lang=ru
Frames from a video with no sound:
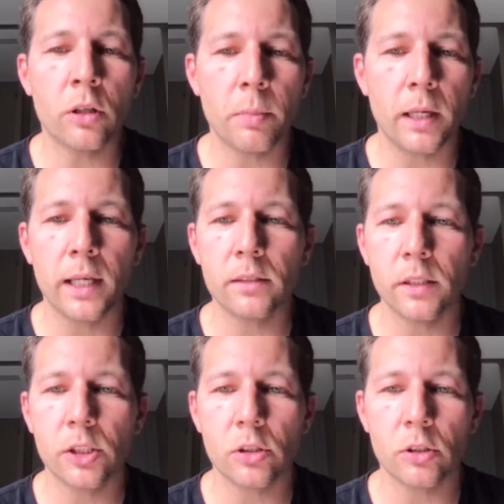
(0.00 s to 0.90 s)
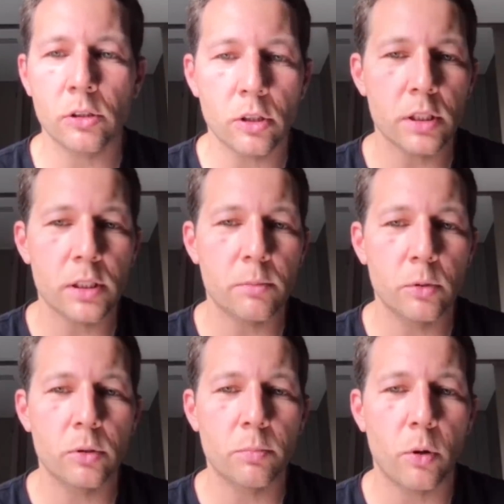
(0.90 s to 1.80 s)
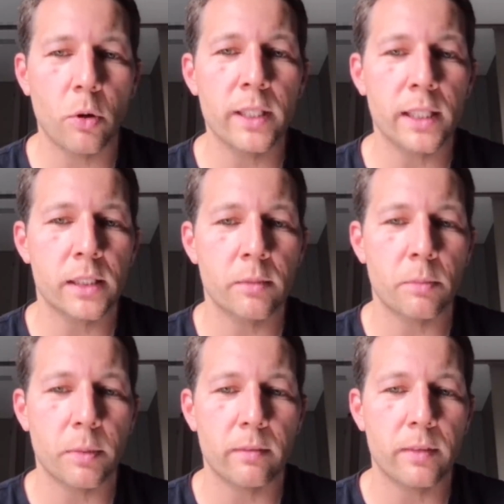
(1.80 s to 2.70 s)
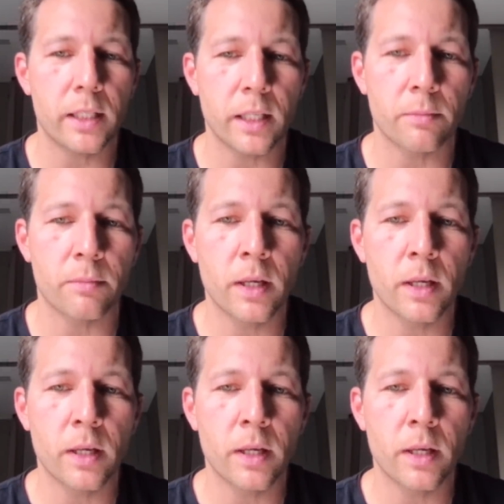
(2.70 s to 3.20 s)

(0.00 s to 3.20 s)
он показывает, что сложности будут по нескольким направлениям.